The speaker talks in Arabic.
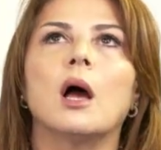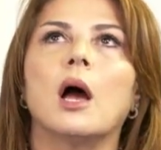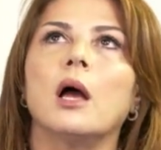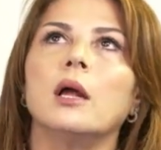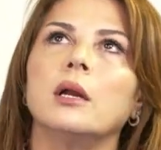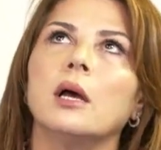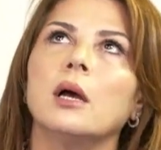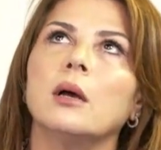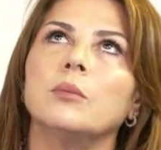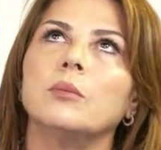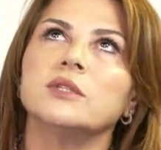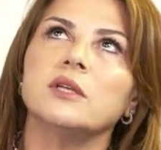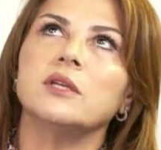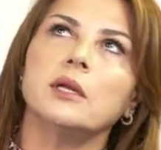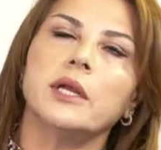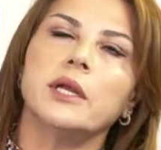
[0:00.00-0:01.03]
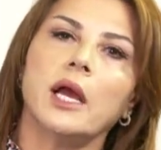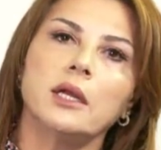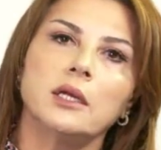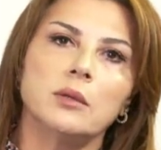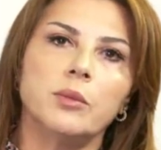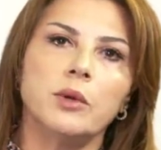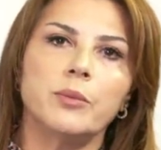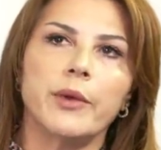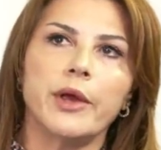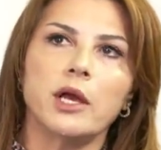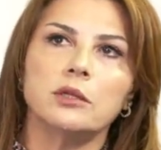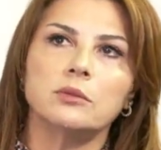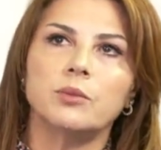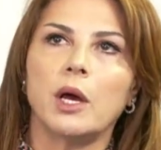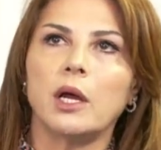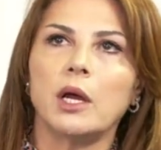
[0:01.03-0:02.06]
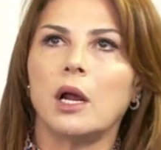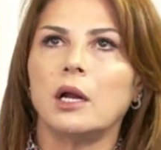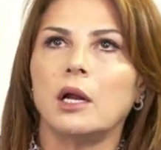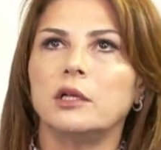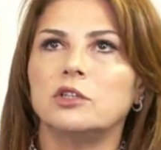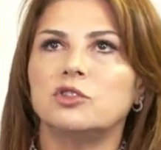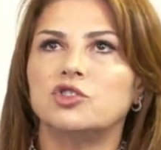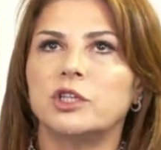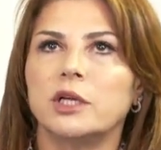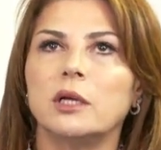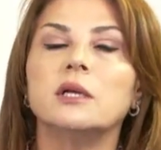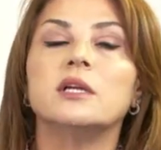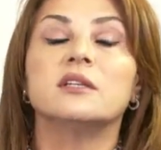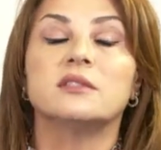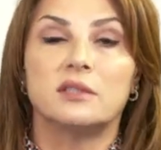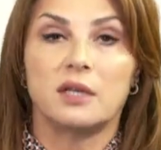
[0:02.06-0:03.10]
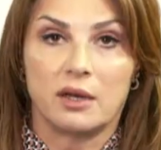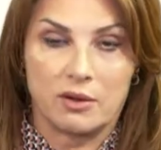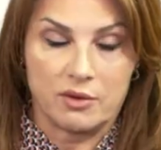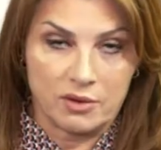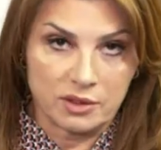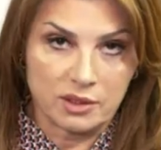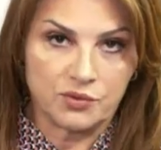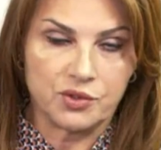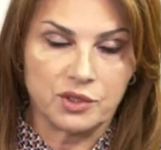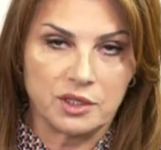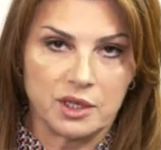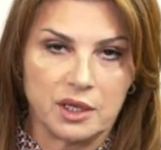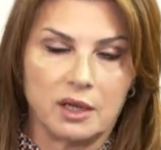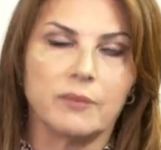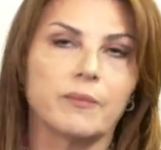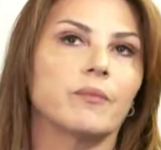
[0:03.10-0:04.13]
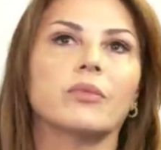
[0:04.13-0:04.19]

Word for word: انا بصلي هيني بالبيت بقرا هالانجيل اذا فضي